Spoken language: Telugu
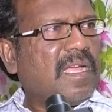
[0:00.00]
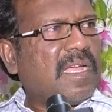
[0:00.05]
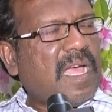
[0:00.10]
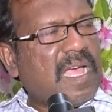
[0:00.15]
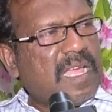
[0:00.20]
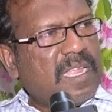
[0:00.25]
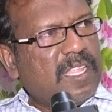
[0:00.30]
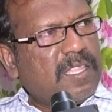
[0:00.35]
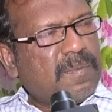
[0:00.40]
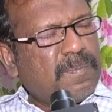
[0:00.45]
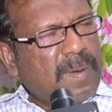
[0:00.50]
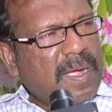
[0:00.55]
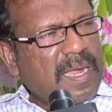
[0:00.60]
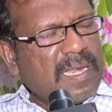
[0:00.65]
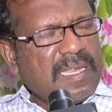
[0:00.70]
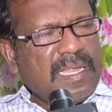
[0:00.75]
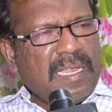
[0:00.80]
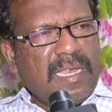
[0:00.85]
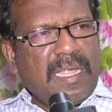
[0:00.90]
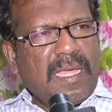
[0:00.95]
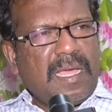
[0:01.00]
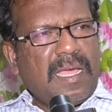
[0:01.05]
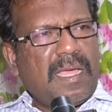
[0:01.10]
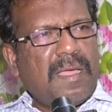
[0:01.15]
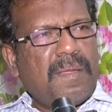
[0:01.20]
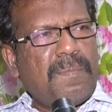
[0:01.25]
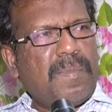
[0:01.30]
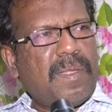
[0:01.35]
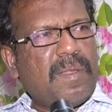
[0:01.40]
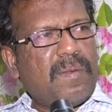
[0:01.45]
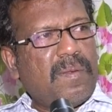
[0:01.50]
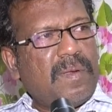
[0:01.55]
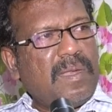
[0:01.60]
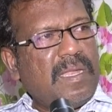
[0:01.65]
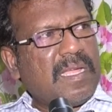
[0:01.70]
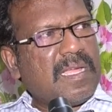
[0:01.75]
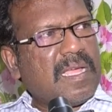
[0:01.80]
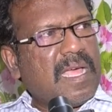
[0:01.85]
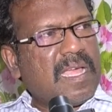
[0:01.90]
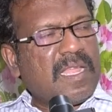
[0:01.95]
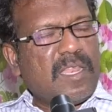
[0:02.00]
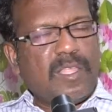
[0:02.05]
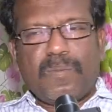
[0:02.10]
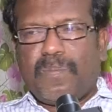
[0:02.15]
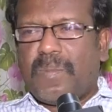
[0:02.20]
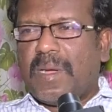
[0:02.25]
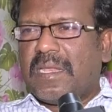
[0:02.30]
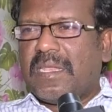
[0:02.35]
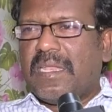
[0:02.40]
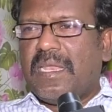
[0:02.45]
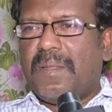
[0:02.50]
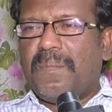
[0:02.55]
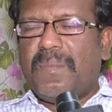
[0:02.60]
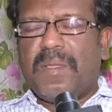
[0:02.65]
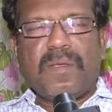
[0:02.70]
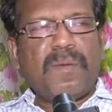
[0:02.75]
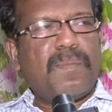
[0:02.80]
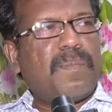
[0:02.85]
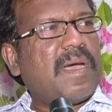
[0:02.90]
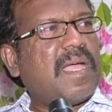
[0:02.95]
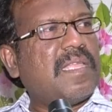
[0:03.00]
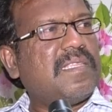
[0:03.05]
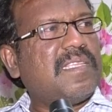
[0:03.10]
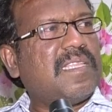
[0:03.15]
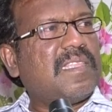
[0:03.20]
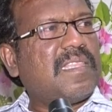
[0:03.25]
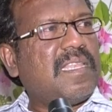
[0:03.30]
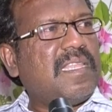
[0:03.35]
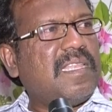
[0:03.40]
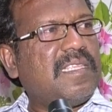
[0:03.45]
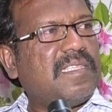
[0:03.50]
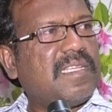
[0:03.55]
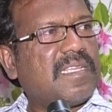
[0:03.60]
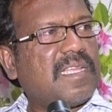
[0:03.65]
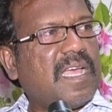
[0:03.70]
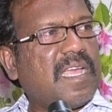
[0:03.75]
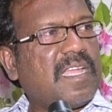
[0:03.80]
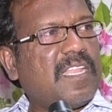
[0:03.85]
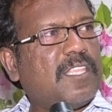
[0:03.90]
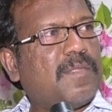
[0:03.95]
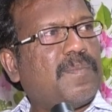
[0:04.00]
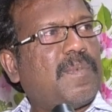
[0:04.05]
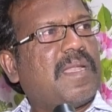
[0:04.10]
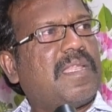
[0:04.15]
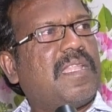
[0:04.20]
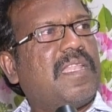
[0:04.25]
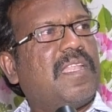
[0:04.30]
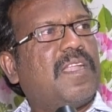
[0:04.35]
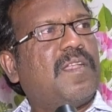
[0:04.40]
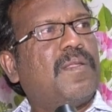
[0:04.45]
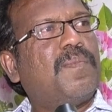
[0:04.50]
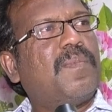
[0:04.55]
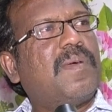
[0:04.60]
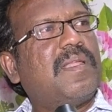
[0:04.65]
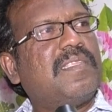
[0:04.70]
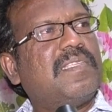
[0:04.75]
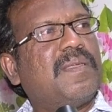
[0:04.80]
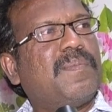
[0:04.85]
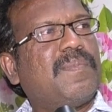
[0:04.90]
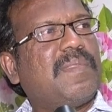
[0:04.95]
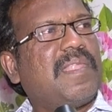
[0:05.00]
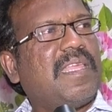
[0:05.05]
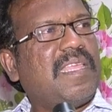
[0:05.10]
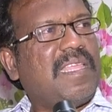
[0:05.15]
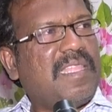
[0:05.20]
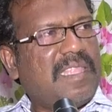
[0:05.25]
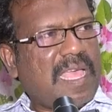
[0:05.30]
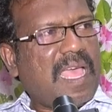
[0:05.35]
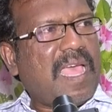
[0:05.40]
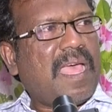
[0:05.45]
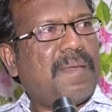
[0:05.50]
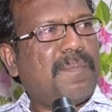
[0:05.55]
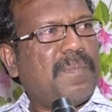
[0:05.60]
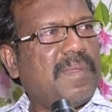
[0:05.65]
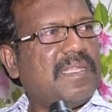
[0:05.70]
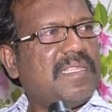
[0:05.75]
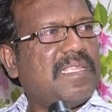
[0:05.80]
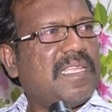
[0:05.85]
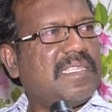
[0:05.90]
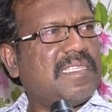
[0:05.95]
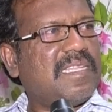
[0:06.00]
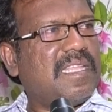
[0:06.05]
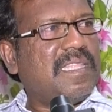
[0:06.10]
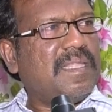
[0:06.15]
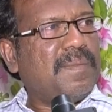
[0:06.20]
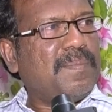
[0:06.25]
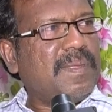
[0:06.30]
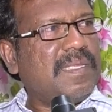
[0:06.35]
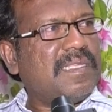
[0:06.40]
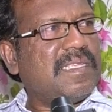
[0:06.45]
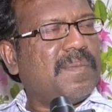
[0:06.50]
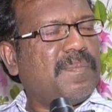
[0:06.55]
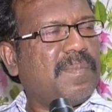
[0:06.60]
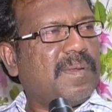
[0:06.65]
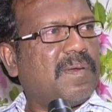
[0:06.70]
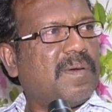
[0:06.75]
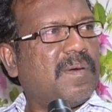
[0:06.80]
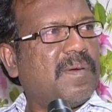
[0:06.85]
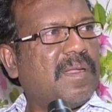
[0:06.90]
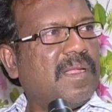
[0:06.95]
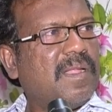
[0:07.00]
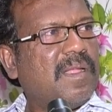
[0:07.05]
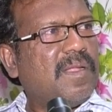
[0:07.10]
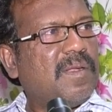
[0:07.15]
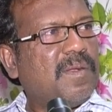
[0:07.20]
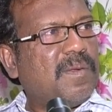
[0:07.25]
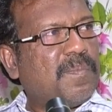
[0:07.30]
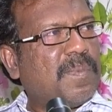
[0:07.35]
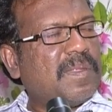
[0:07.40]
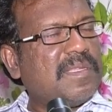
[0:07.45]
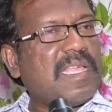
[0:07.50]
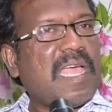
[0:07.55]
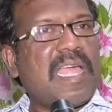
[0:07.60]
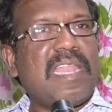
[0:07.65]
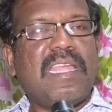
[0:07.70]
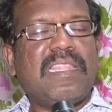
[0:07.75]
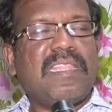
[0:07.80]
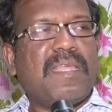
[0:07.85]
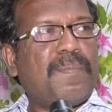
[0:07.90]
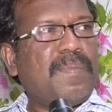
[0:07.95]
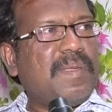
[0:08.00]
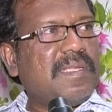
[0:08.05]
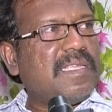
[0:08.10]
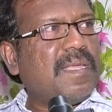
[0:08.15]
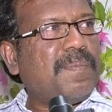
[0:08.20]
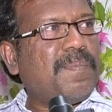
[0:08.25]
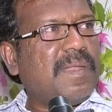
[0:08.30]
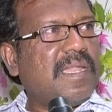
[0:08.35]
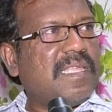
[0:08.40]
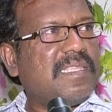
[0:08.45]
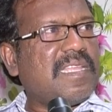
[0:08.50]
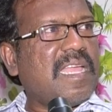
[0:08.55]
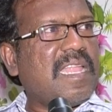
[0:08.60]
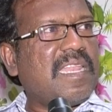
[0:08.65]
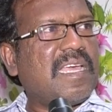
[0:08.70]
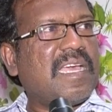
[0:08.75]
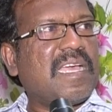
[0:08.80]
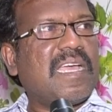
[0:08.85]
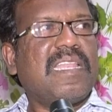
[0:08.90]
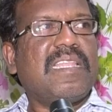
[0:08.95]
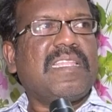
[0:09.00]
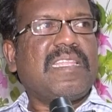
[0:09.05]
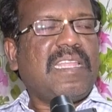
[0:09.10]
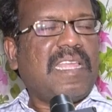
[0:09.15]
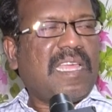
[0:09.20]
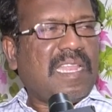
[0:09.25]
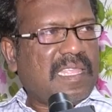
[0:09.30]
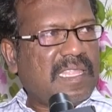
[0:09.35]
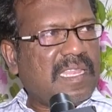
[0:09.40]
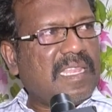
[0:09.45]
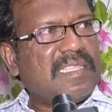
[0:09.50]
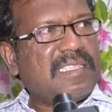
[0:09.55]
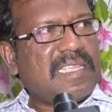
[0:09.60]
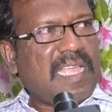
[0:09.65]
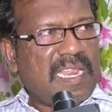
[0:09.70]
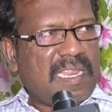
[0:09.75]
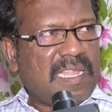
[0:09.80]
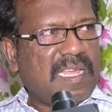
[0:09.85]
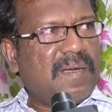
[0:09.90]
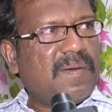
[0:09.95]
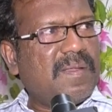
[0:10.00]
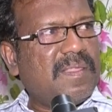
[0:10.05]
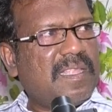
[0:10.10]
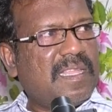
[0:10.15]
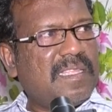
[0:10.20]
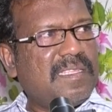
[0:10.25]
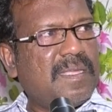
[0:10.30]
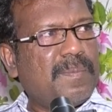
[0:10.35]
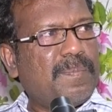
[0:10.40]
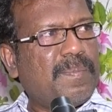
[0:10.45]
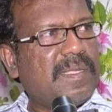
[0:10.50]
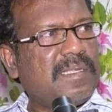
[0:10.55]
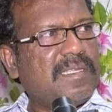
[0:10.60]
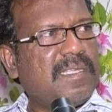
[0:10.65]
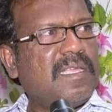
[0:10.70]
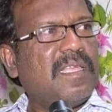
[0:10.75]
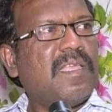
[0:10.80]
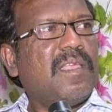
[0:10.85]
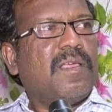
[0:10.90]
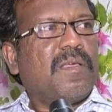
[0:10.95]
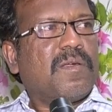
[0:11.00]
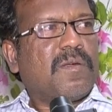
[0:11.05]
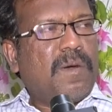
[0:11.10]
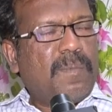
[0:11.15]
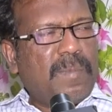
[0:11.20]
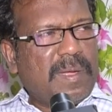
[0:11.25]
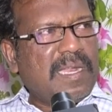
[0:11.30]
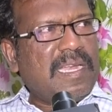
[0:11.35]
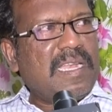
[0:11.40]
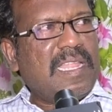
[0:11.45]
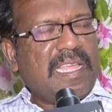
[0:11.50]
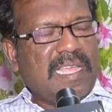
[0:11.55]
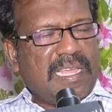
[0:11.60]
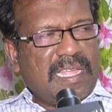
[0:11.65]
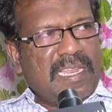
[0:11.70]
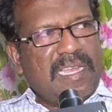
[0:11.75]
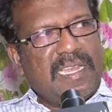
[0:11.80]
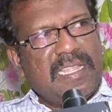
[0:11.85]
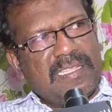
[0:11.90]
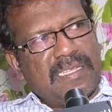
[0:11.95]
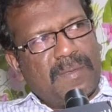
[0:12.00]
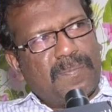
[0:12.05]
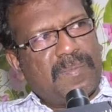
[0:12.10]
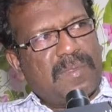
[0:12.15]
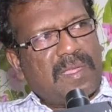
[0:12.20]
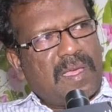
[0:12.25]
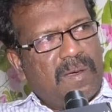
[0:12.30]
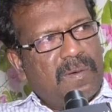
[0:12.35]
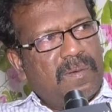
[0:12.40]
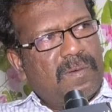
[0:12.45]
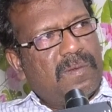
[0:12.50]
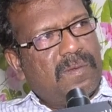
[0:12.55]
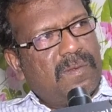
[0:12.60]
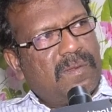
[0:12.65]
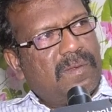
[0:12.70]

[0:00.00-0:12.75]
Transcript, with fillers: కాంగ్రెస్ పార్టీలో మీరు ఉండి కాంగ్రెస్ పార్టీలో మీకు బాధ్యతలు ఇచ్చి కాంగ్రెస్ పార్టీ నడుపని చెప్తే ఇదా మీరు చేసేది బీజేపీకో నువ్వు జాయిన్ అయితే బీజేపీలో జాయిన్ కాగానే టీఆర్ఎస్లో జాయిన్ కావద్దని చెప్పేసి కోమారెడ్డి వెంకారెడ్డికి చెప్తావు